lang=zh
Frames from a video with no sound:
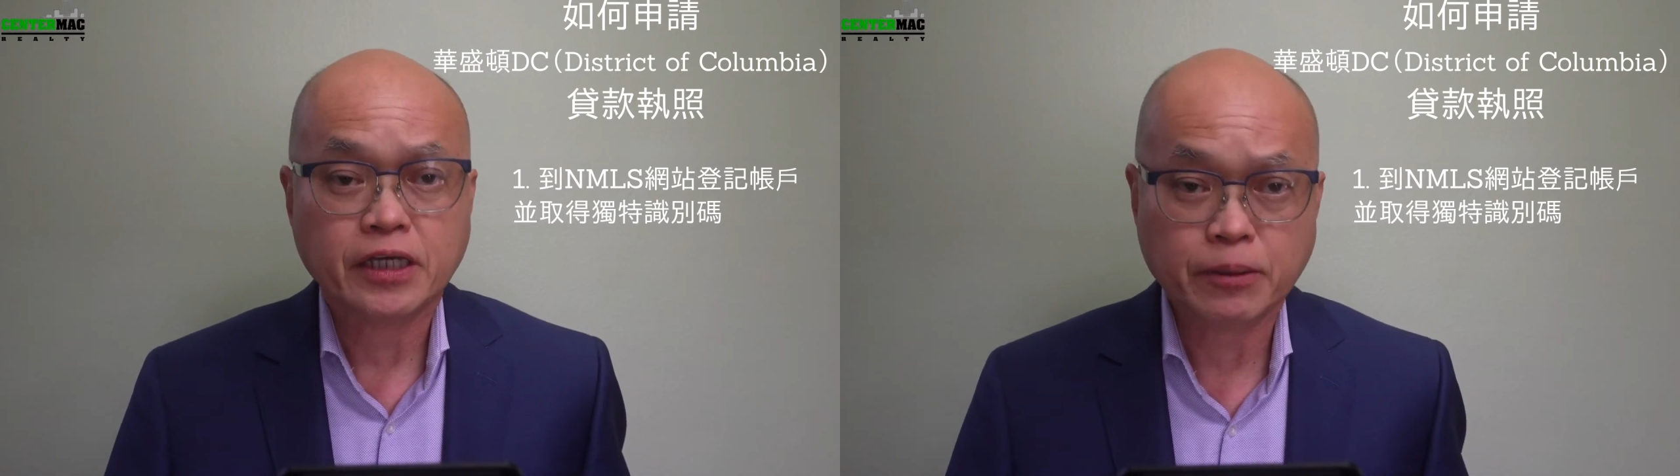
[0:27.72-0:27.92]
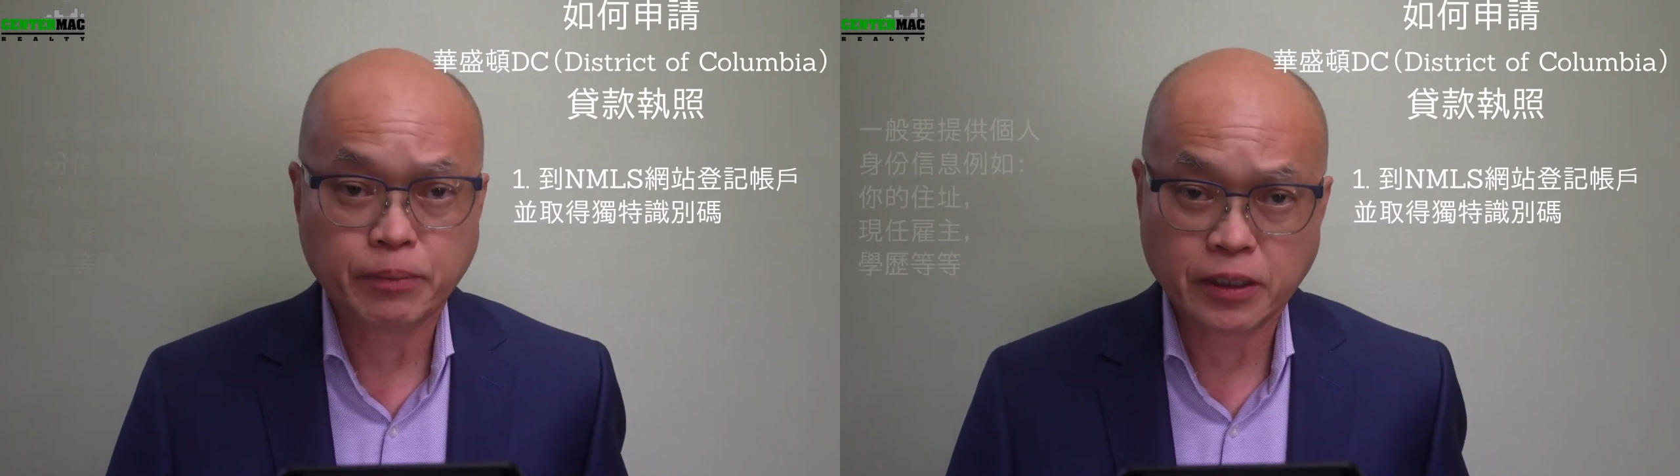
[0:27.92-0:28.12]

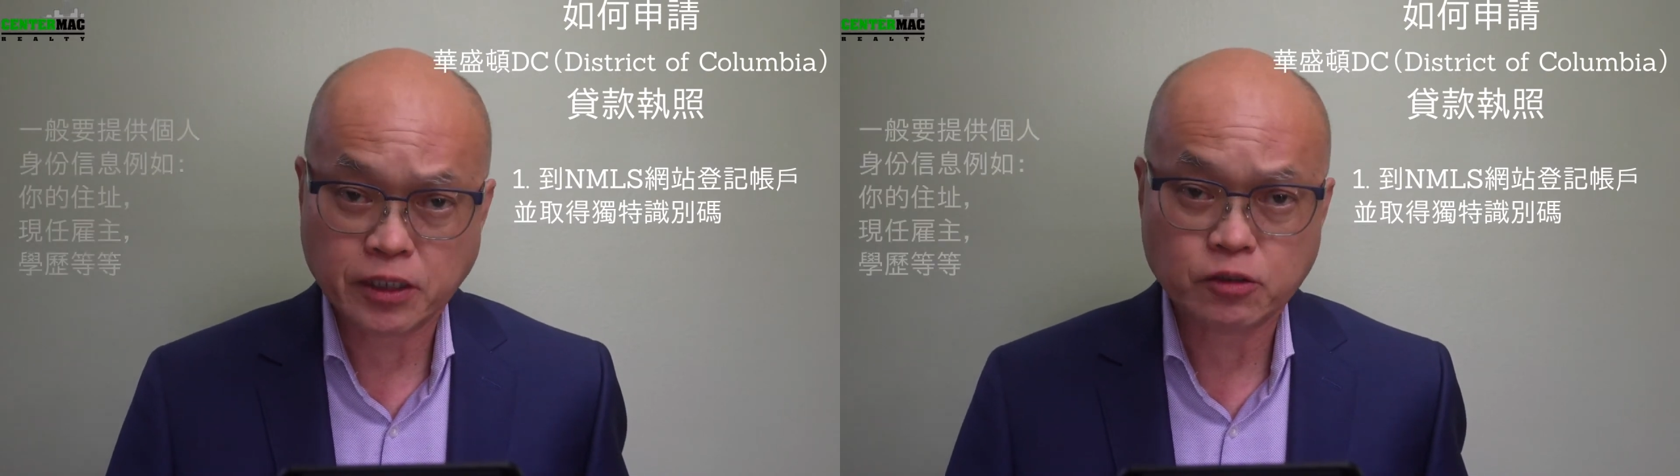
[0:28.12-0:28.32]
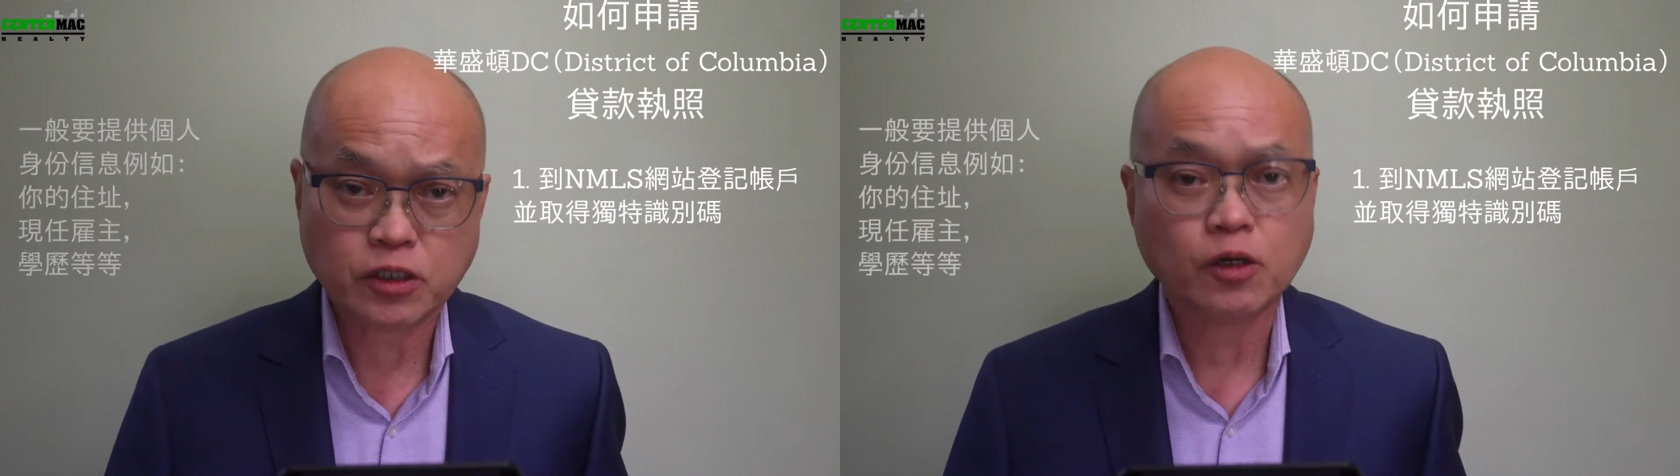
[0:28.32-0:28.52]
一般
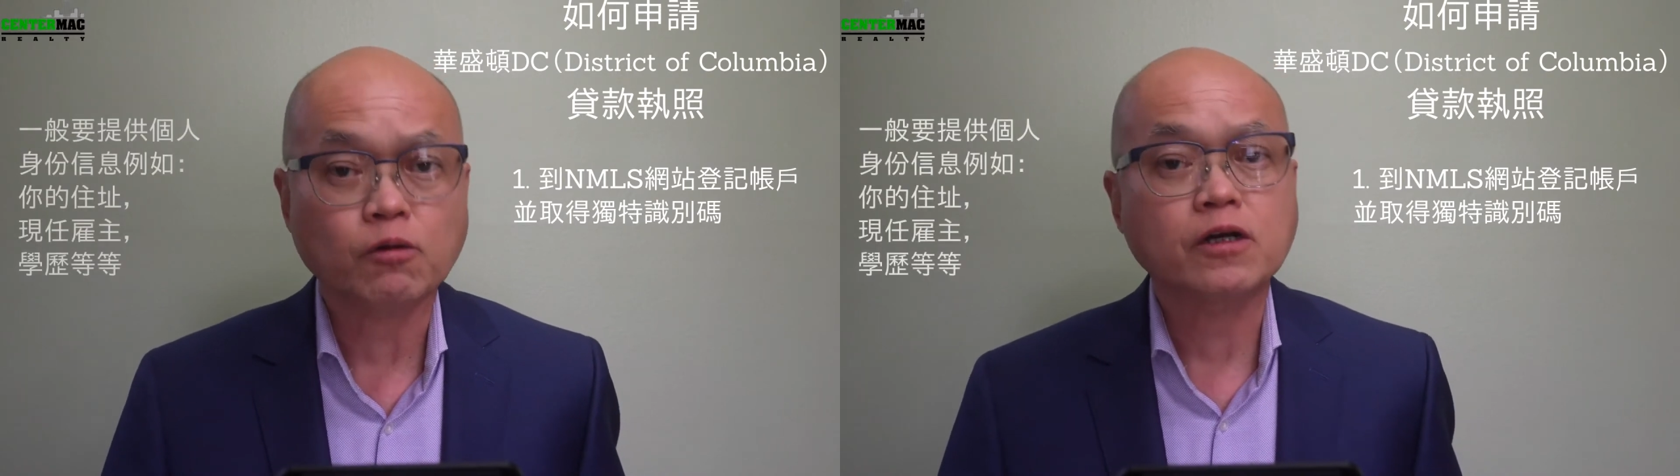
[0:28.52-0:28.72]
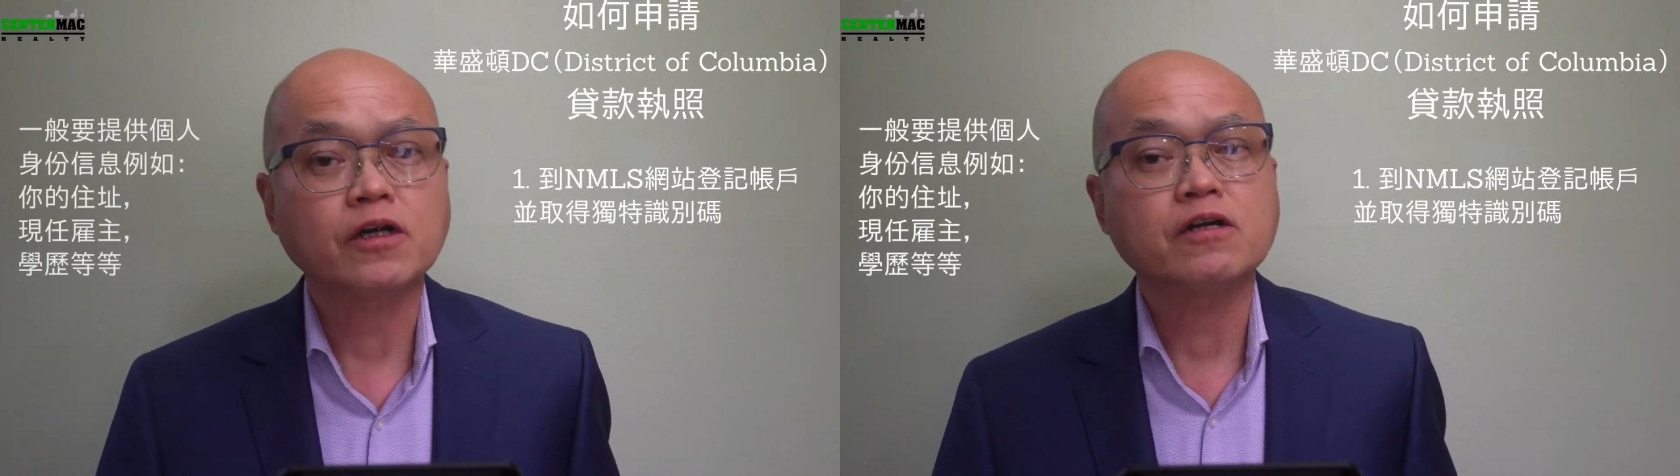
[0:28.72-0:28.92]
要提
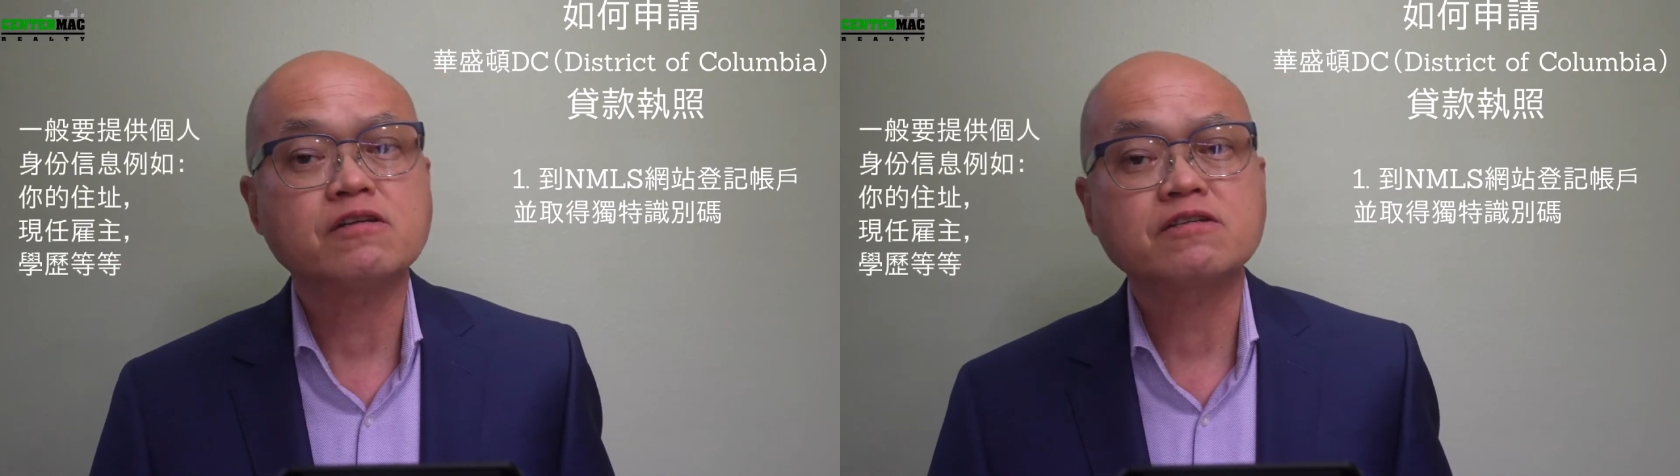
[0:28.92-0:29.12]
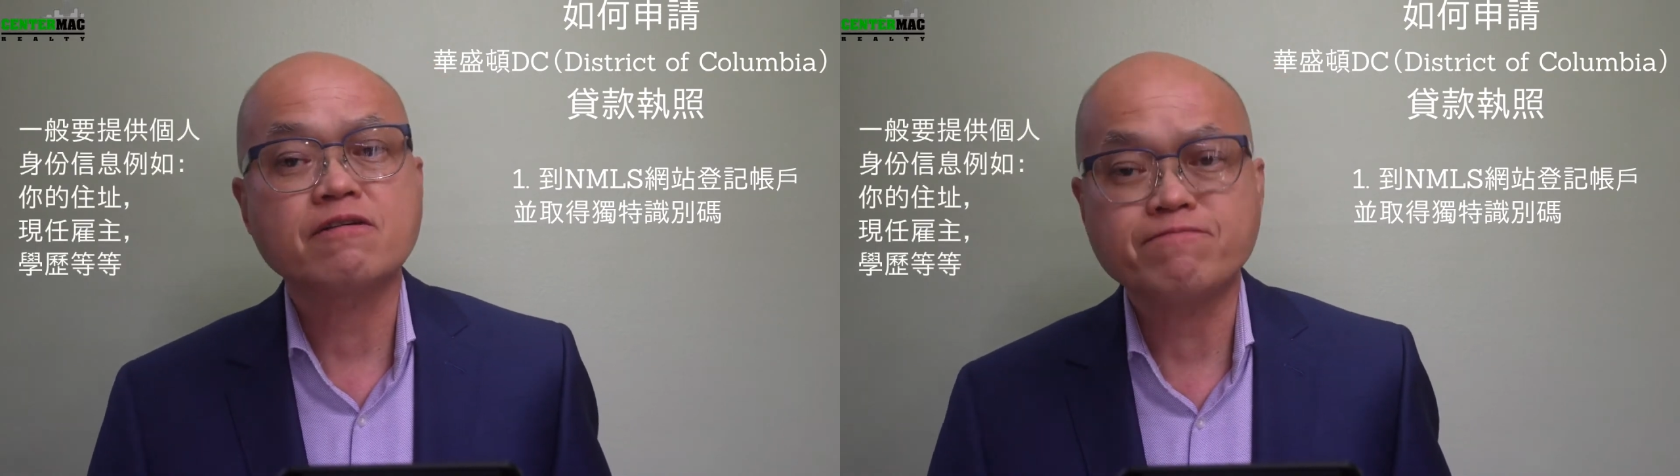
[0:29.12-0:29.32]
供个人
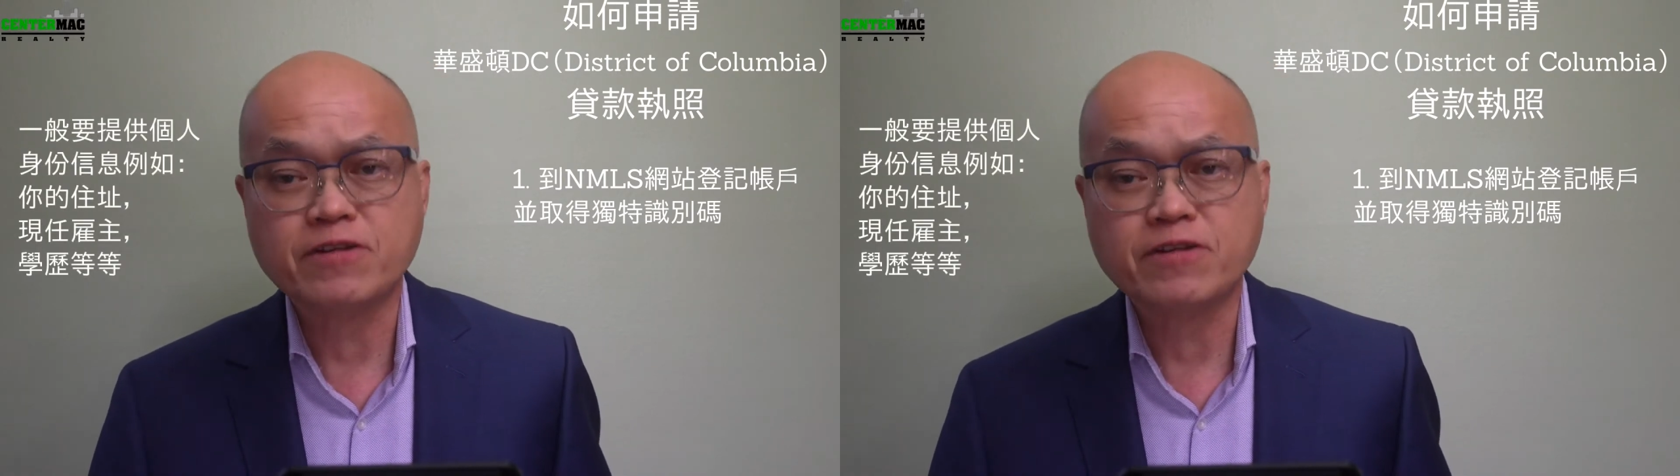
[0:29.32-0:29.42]
身